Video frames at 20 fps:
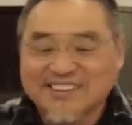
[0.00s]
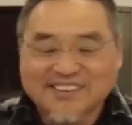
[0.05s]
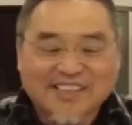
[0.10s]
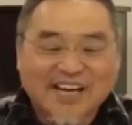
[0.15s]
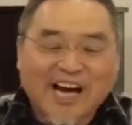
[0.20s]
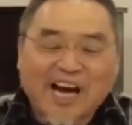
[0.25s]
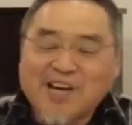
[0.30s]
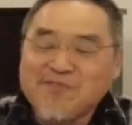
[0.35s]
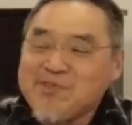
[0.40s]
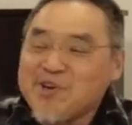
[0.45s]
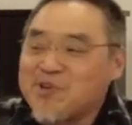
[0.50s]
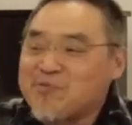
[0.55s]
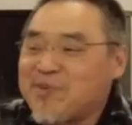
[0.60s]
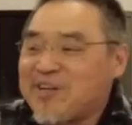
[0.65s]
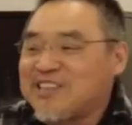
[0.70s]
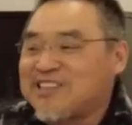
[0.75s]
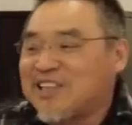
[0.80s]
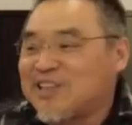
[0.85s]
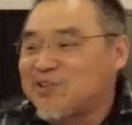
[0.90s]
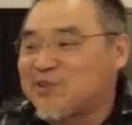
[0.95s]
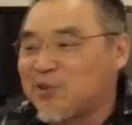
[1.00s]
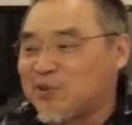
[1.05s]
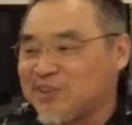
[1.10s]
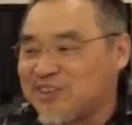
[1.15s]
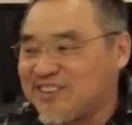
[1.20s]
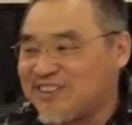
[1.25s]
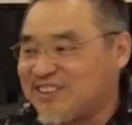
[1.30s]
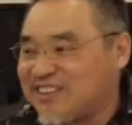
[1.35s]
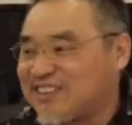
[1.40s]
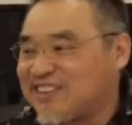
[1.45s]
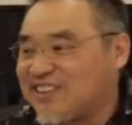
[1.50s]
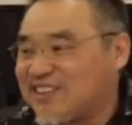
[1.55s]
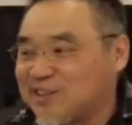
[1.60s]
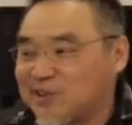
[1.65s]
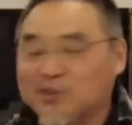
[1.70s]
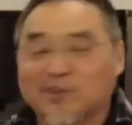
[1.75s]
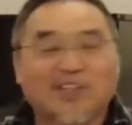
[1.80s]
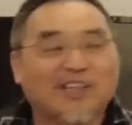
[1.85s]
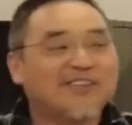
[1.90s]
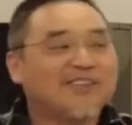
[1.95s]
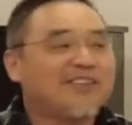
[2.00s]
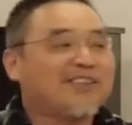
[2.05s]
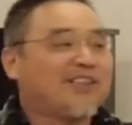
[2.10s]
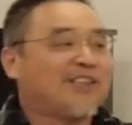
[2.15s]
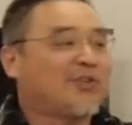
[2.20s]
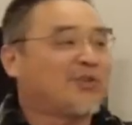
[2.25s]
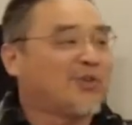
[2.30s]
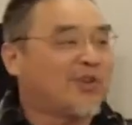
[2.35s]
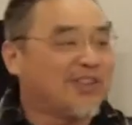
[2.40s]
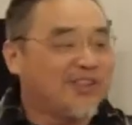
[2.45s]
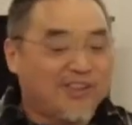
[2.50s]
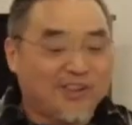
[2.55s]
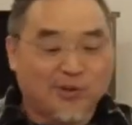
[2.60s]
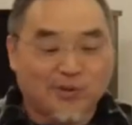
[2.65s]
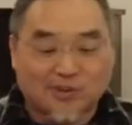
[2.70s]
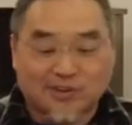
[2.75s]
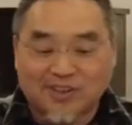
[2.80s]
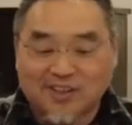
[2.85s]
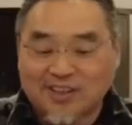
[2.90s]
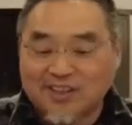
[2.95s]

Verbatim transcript: 他还没有被这个中心认可的时候，他自己做个 T 恤